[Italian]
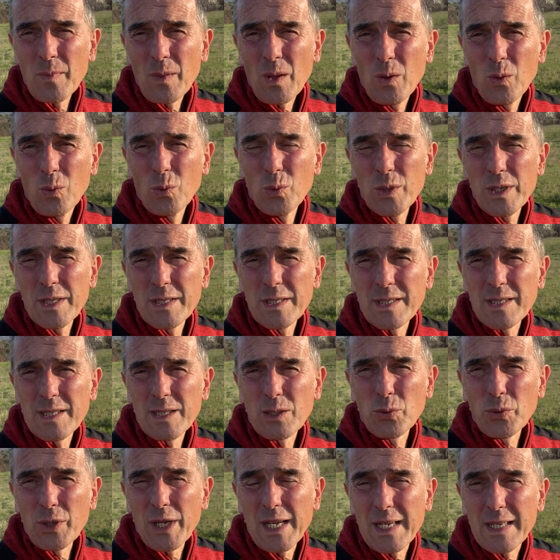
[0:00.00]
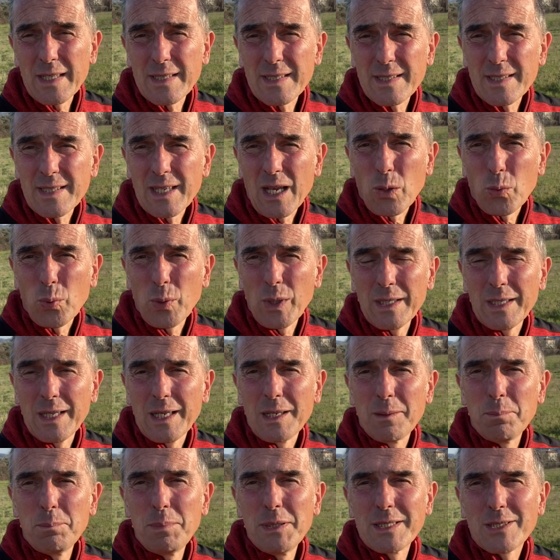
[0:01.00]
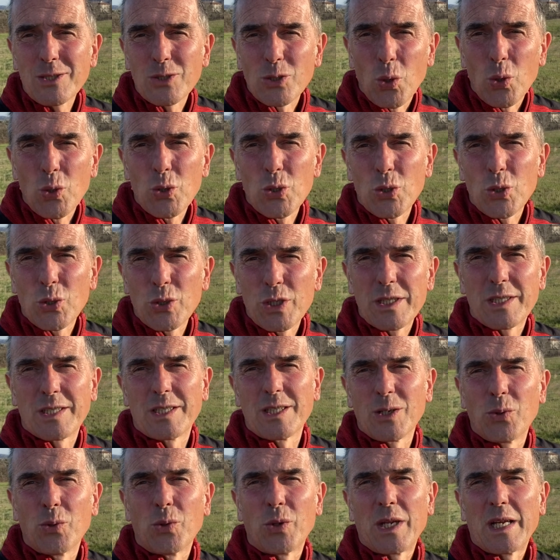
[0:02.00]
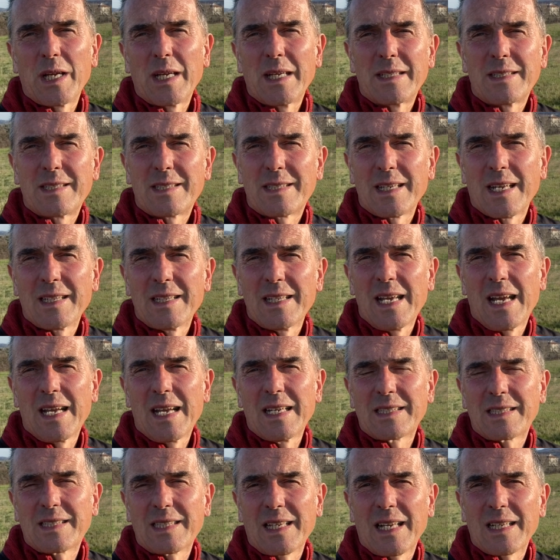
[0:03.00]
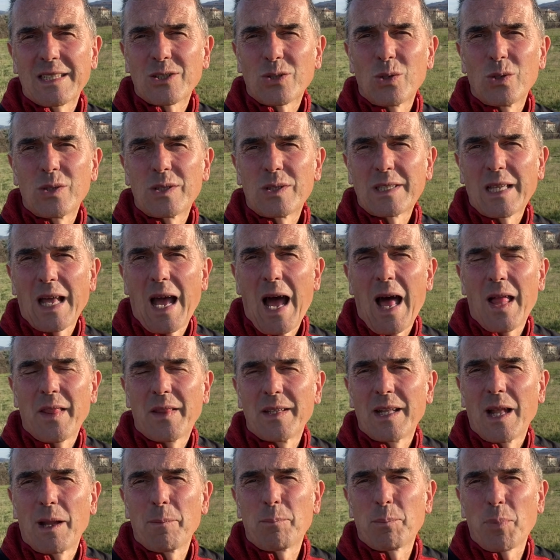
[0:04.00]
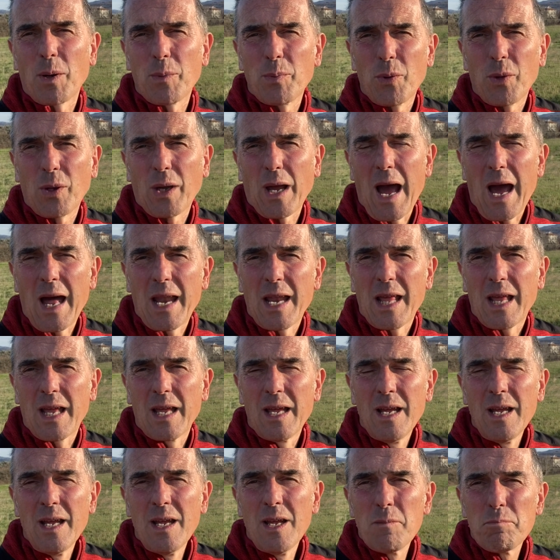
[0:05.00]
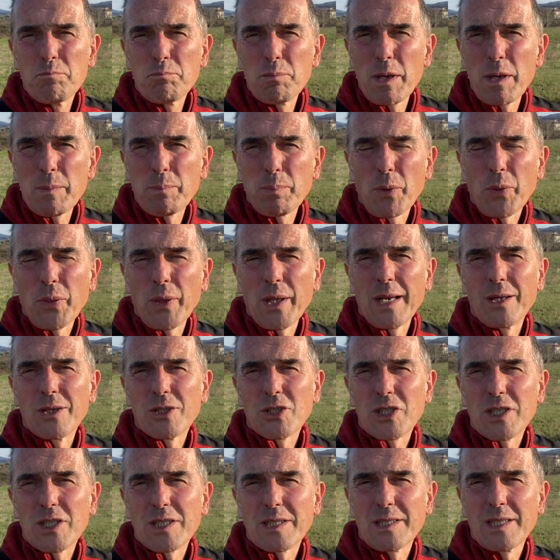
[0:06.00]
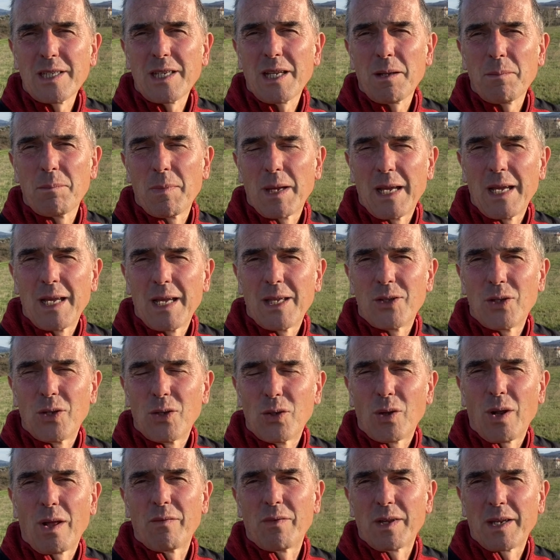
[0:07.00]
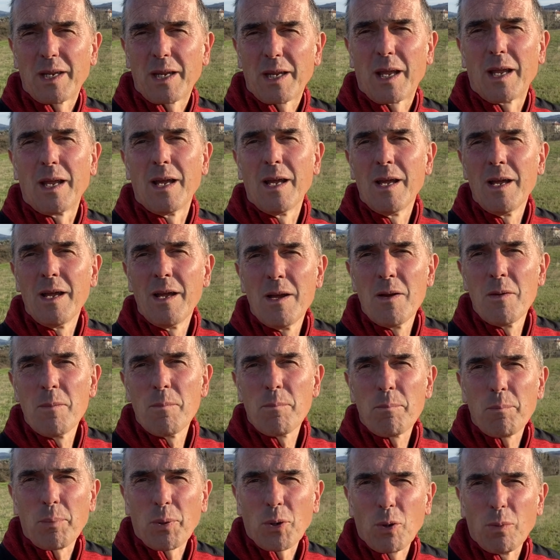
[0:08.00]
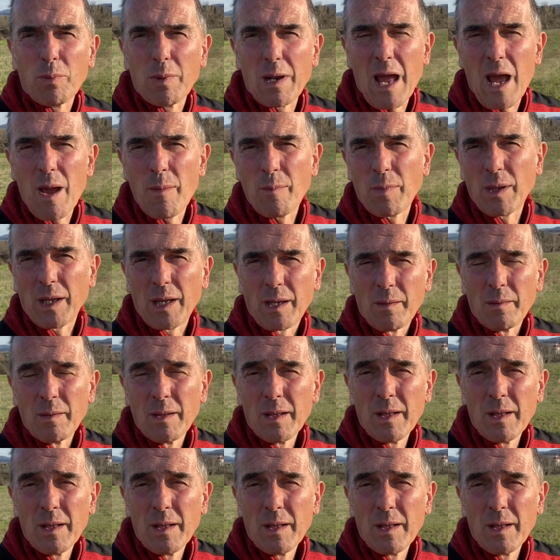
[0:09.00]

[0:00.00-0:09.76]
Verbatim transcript: un'insicurezza e quindi il bisogno di sicurezza, di essere ascoltati dal proprio cane per poterlo gestire al meglio e non avere problemi.